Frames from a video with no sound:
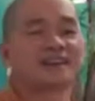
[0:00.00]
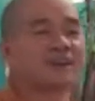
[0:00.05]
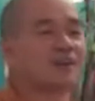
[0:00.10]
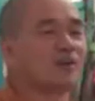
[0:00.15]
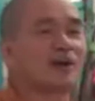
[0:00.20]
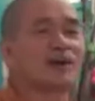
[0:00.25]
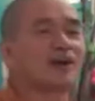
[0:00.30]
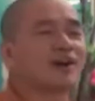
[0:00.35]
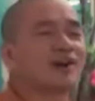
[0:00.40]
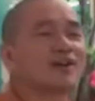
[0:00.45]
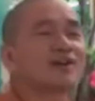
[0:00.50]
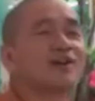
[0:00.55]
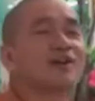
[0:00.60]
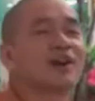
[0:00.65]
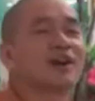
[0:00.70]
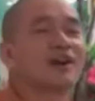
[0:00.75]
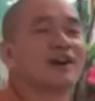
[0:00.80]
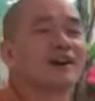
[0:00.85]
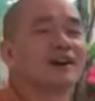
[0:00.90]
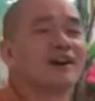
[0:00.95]
Thầy khoái có
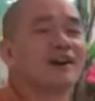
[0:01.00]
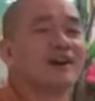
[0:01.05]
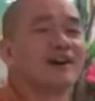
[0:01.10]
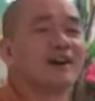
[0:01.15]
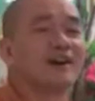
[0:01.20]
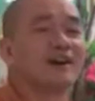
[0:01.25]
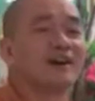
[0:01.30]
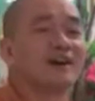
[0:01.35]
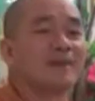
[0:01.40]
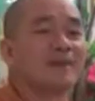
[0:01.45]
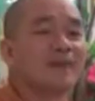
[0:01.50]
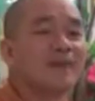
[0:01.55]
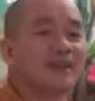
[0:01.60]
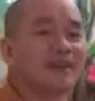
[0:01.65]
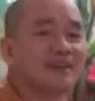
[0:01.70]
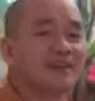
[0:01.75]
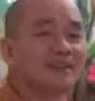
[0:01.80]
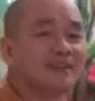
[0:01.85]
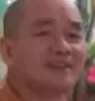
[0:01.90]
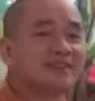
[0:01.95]
nhiêu đó.
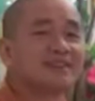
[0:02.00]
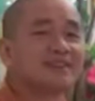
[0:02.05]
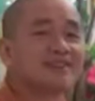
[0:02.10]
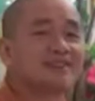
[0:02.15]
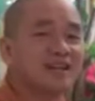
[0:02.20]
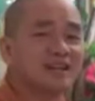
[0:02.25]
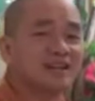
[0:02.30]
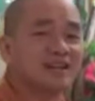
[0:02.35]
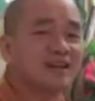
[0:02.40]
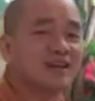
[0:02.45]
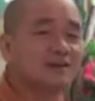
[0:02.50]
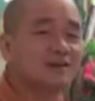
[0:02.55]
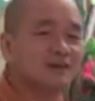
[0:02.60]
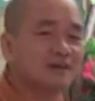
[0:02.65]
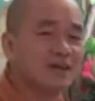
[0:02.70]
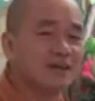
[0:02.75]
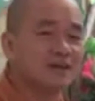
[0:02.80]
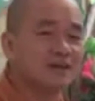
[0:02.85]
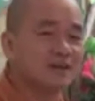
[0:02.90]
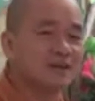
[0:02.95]
Rửa sạch
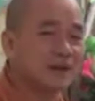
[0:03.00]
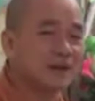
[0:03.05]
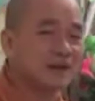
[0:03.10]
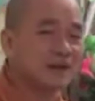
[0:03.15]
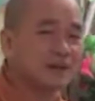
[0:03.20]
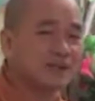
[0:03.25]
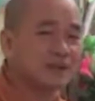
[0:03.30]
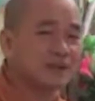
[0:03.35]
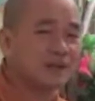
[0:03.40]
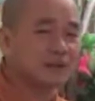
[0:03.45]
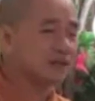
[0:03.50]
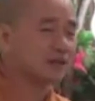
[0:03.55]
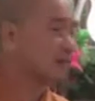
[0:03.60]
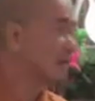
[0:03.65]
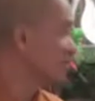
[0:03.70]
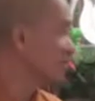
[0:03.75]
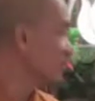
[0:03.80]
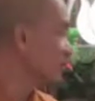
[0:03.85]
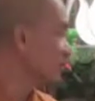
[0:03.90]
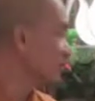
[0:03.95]
lòng trần, phát tâm thành
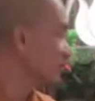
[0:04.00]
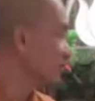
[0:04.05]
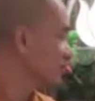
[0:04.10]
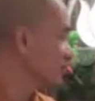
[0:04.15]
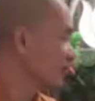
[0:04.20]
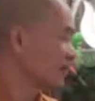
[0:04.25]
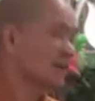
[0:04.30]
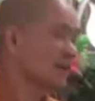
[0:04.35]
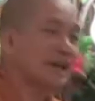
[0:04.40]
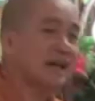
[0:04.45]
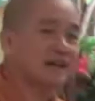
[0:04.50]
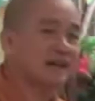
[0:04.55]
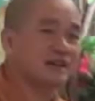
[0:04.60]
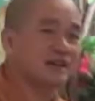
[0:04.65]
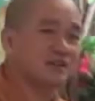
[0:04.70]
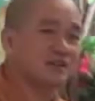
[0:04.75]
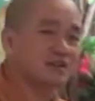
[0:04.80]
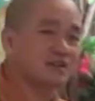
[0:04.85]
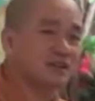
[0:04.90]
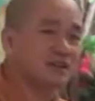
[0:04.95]
kính đối trước Phật đài,
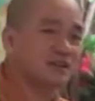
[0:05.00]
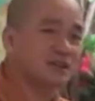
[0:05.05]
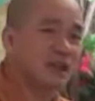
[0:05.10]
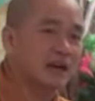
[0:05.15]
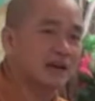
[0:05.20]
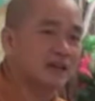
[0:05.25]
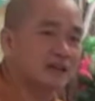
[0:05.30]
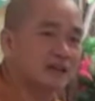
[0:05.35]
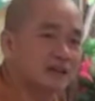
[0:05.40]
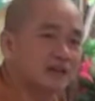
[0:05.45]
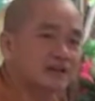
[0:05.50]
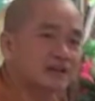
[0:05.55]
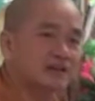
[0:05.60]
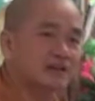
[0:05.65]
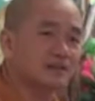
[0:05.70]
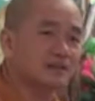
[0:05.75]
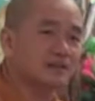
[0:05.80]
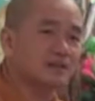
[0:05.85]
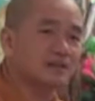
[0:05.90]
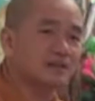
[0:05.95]
cầu xin giải kết.
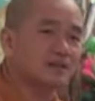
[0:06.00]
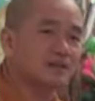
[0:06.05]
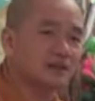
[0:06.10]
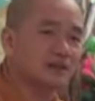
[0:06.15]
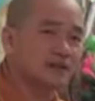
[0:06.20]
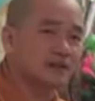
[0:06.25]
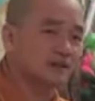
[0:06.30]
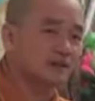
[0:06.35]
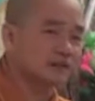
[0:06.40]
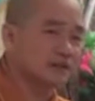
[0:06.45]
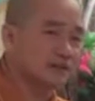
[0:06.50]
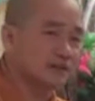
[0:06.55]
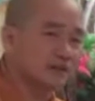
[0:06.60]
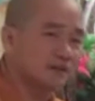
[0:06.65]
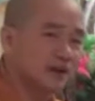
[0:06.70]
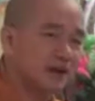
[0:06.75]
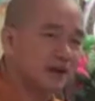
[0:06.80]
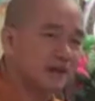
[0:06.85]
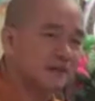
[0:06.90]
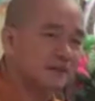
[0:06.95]
Dược
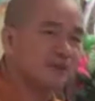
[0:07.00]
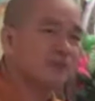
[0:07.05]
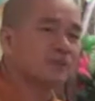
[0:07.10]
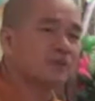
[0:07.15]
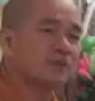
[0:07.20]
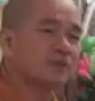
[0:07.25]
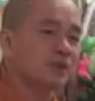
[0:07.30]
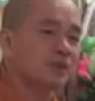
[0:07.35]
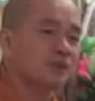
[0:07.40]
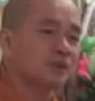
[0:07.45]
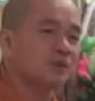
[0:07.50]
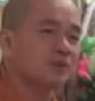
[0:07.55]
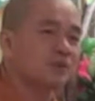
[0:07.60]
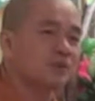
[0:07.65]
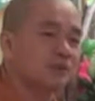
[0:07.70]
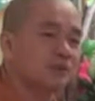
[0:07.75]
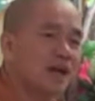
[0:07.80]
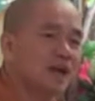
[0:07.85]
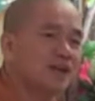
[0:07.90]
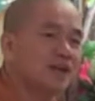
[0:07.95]
sư Phật
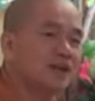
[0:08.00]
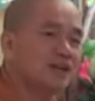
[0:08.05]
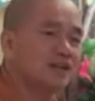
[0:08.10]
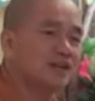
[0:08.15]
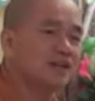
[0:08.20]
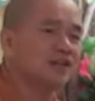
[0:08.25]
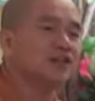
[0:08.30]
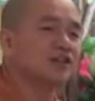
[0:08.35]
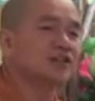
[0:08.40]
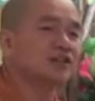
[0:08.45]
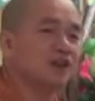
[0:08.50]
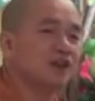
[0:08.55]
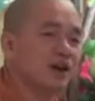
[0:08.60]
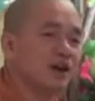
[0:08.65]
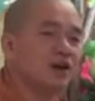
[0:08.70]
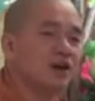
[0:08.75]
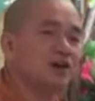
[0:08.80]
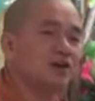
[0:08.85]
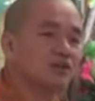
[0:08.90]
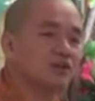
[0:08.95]
tiêu tai duyên
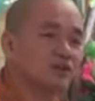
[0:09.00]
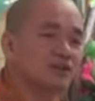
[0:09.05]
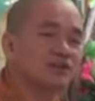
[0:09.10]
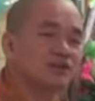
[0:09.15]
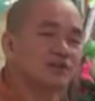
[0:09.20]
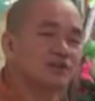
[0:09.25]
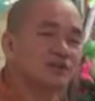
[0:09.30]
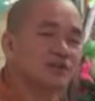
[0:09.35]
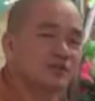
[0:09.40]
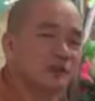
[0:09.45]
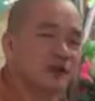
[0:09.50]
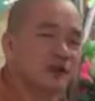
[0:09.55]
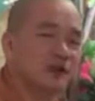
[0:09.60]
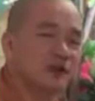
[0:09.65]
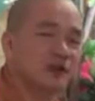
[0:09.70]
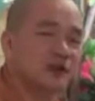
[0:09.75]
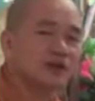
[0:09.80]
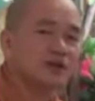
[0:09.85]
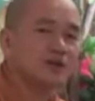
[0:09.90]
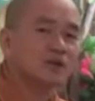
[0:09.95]
thọ. Dược sư Phật
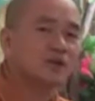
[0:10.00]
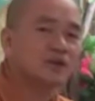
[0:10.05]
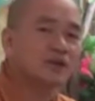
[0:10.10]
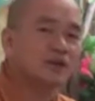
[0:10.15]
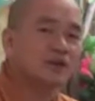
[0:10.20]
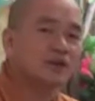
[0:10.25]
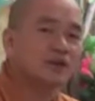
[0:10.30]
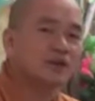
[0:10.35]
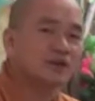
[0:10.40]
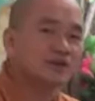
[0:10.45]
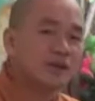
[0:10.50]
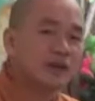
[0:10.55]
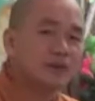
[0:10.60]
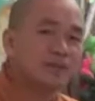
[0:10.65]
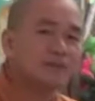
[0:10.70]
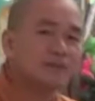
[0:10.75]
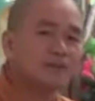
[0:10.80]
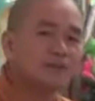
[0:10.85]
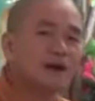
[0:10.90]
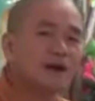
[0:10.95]
tùy
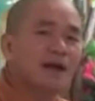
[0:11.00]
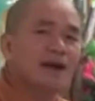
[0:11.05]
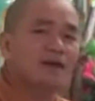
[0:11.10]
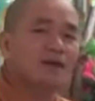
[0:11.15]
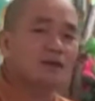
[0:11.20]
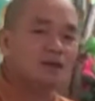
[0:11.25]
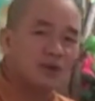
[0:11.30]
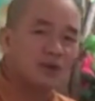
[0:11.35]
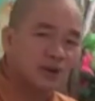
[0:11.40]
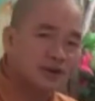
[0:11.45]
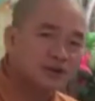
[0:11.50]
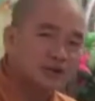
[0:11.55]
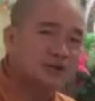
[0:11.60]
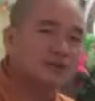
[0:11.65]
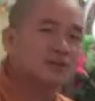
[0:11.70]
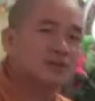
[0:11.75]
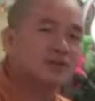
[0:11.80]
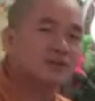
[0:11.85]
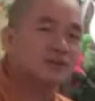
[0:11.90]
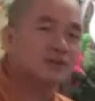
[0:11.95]
tâm mãn nguyện.
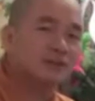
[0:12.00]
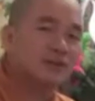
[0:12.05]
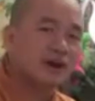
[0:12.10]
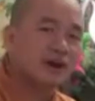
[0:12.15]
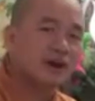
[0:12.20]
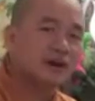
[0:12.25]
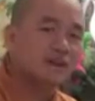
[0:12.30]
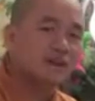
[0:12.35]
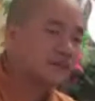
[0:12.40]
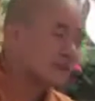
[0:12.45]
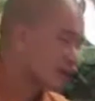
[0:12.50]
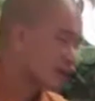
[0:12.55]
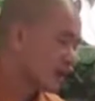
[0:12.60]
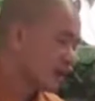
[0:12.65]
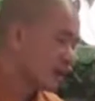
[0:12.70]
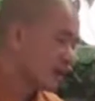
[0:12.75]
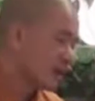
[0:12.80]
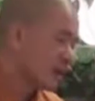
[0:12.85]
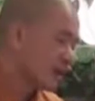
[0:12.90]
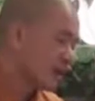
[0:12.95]
Dược sư Phật.
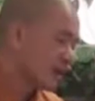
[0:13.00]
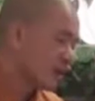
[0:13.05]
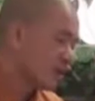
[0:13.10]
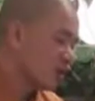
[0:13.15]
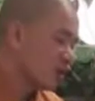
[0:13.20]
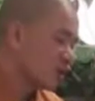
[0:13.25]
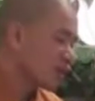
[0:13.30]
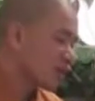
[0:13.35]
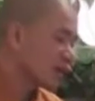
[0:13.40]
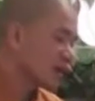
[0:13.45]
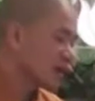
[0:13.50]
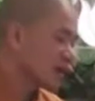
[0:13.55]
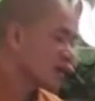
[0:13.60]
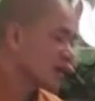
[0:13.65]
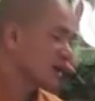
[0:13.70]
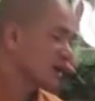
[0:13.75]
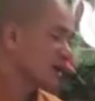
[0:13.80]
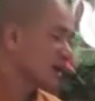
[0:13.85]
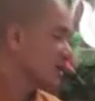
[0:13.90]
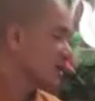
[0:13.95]
Vậy thì lúc mà
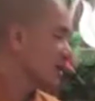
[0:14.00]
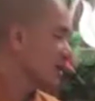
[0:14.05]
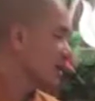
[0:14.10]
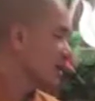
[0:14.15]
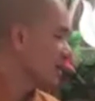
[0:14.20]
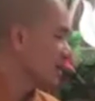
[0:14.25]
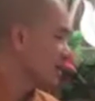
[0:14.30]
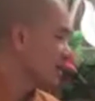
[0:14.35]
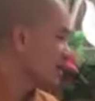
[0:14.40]
thầy đi